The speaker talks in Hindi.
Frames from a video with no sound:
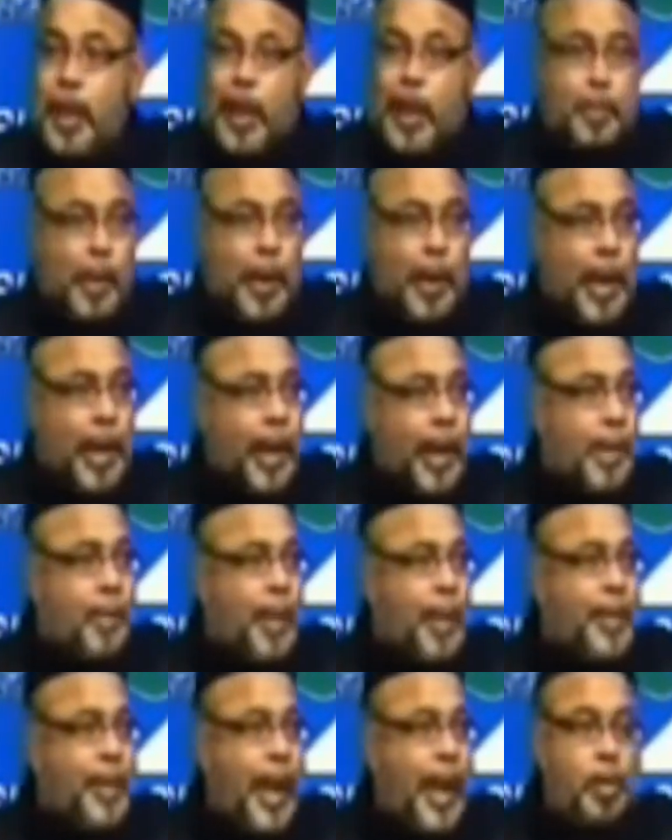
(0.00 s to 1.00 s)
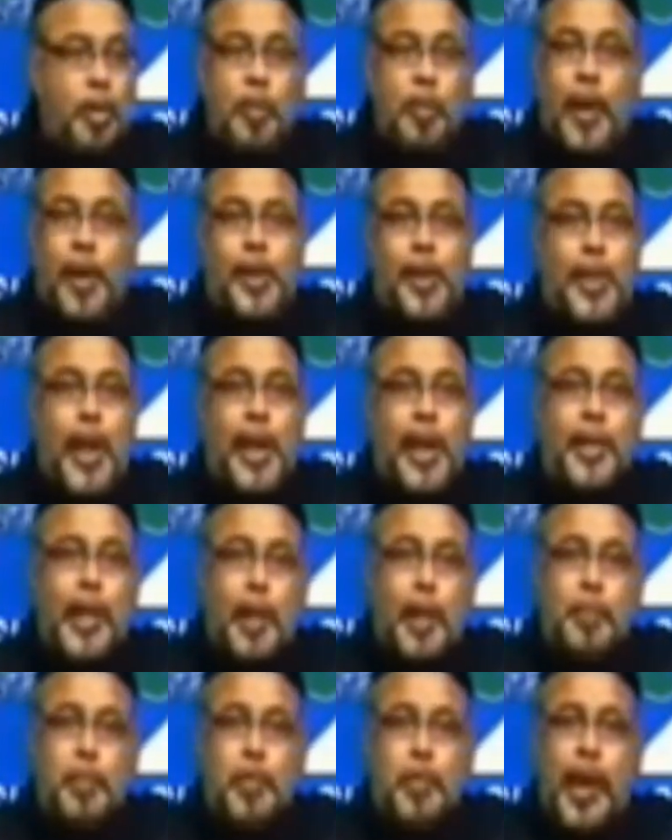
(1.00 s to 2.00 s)
करबला का मैदान हमारे साथ
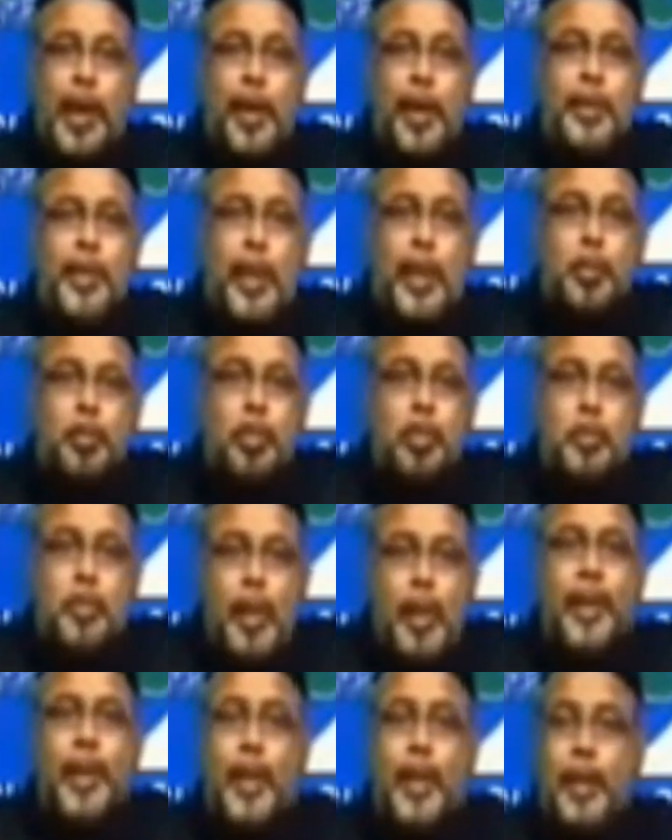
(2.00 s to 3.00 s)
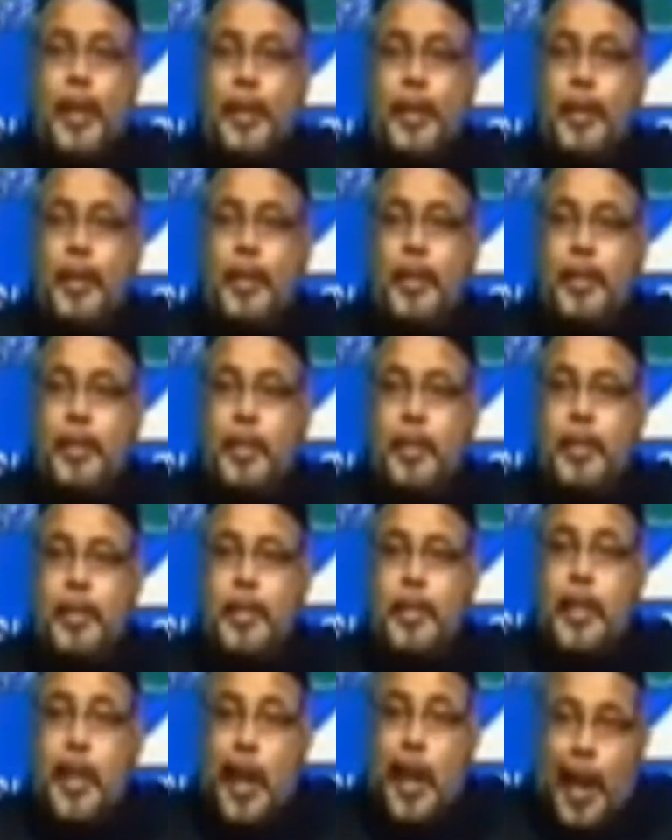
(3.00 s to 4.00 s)
का पूरा लश्कर दुश्मन का
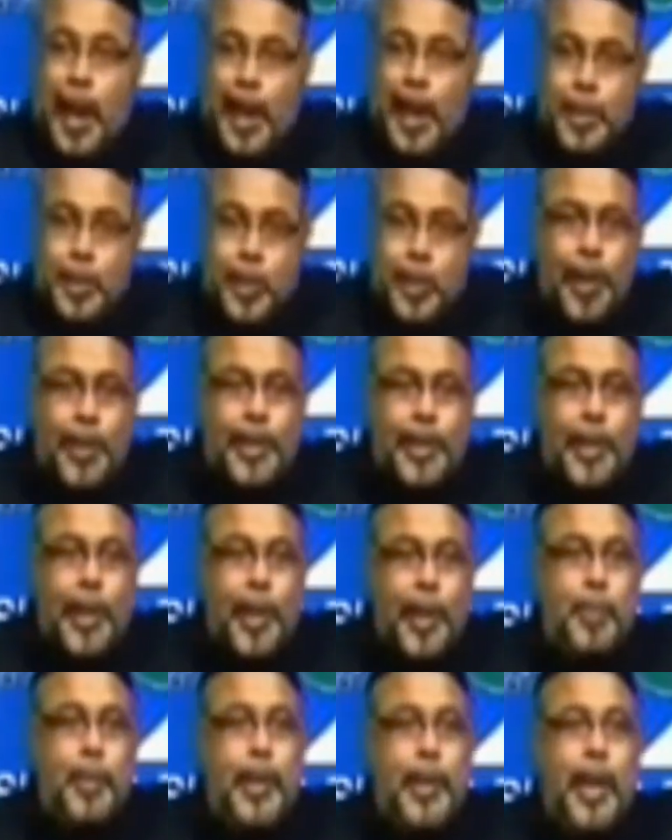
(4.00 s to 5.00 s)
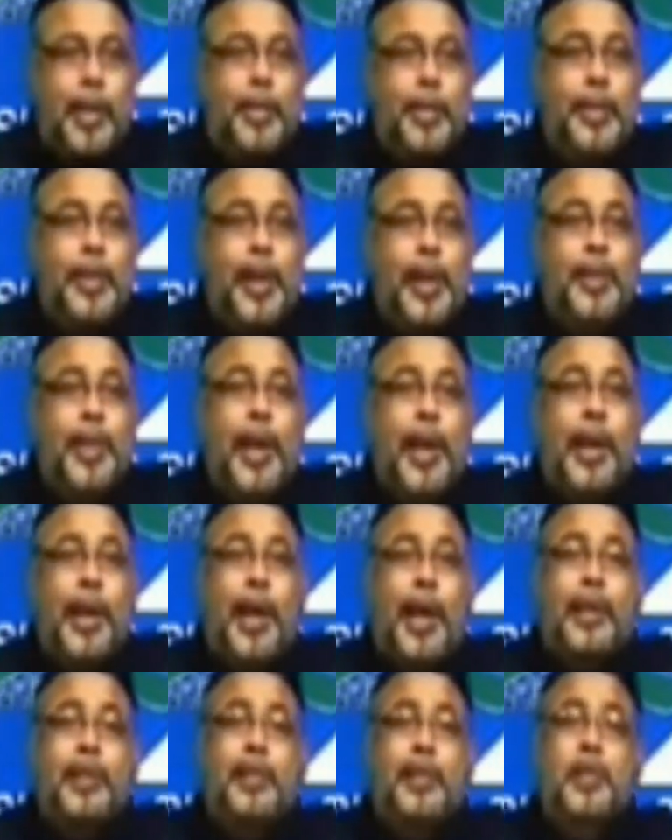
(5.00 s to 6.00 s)
ये हाजियों के दरमियान दिया जा
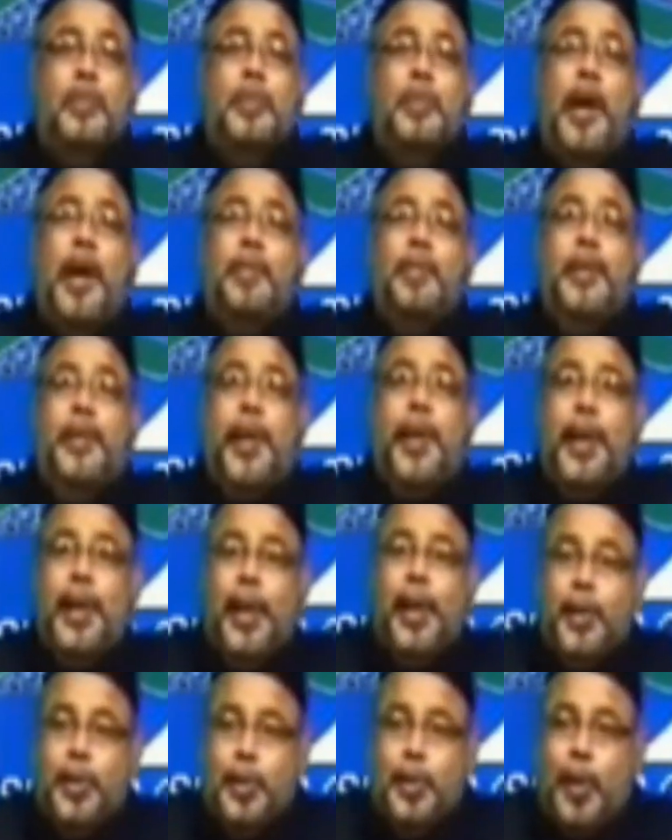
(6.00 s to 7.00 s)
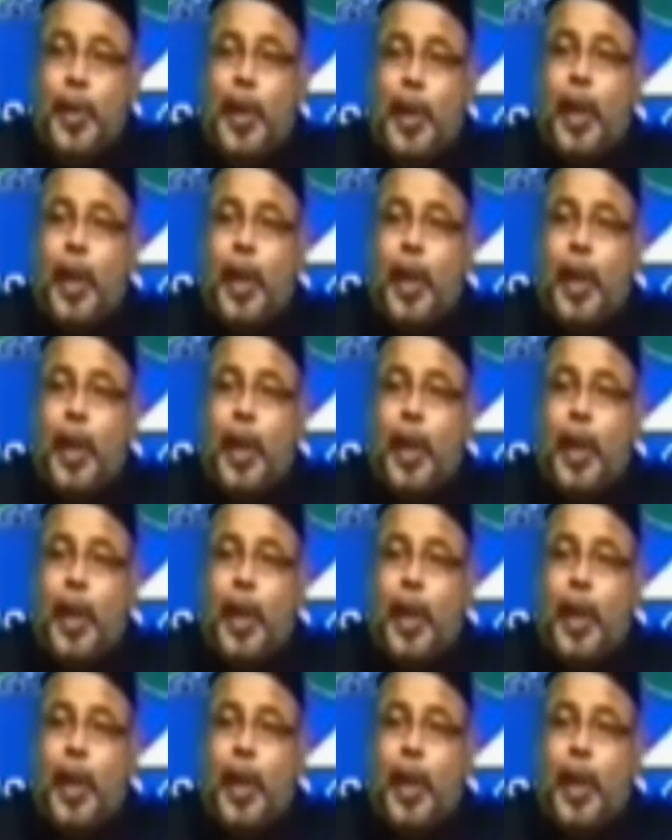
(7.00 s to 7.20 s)
रहा है जिसमें हम ये कहते